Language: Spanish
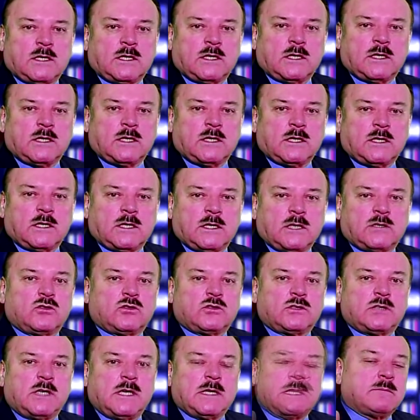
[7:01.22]
una
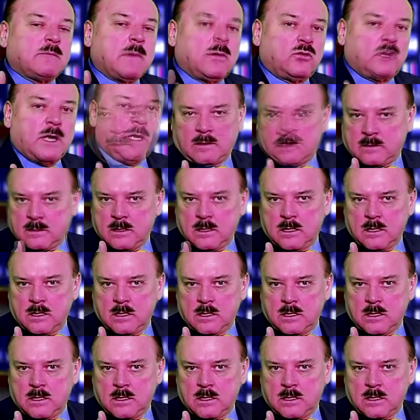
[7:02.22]
sociedad madura
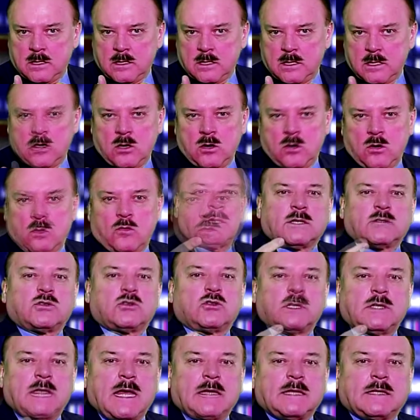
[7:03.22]
una
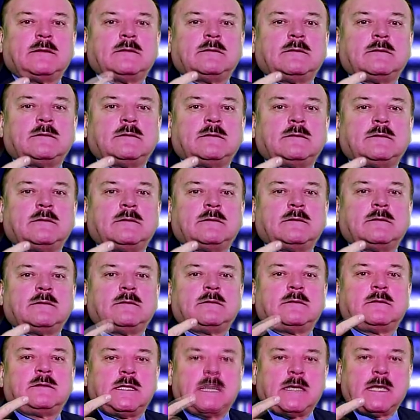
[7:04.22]
sociedad que
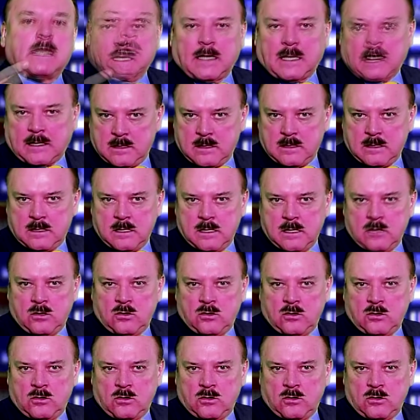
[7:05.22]
entienda
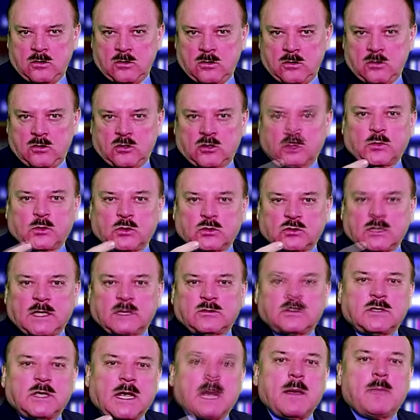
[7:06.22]
los
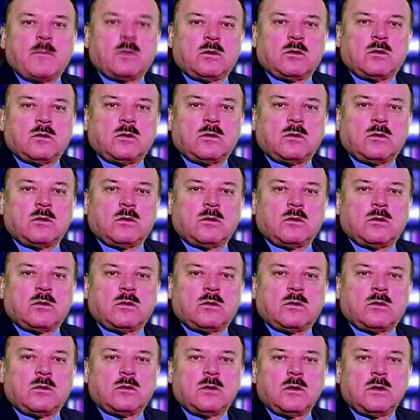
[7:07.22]
procesos de
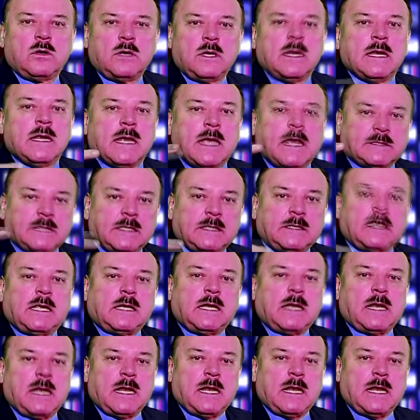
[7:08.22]
cambio que se
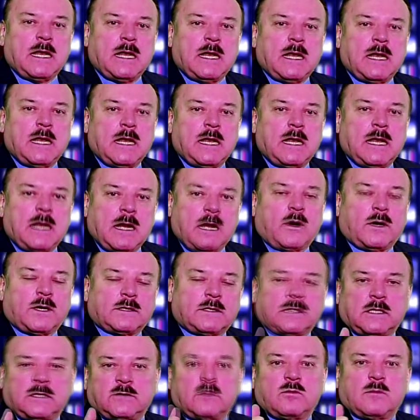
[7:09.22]
tienen en la
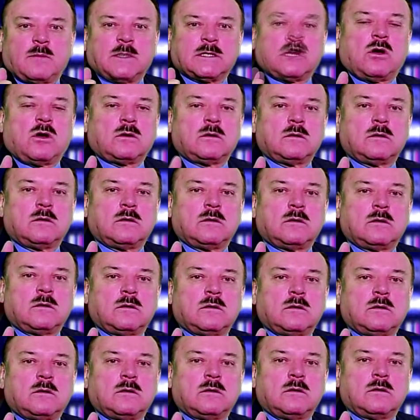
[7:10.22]
cuarta
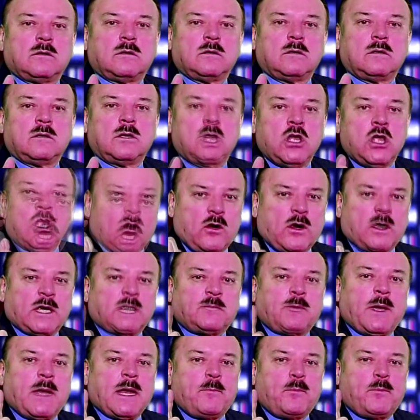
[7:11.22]
transformación y
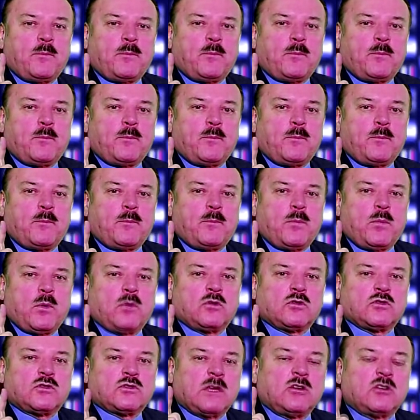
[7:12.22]
lo que espera por
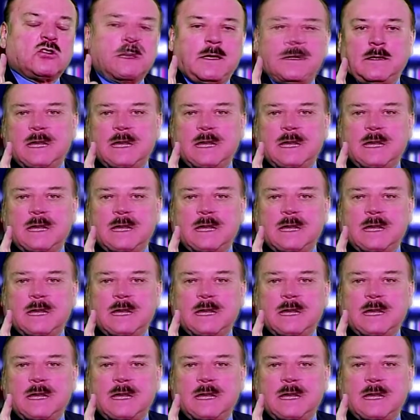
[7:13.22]
los años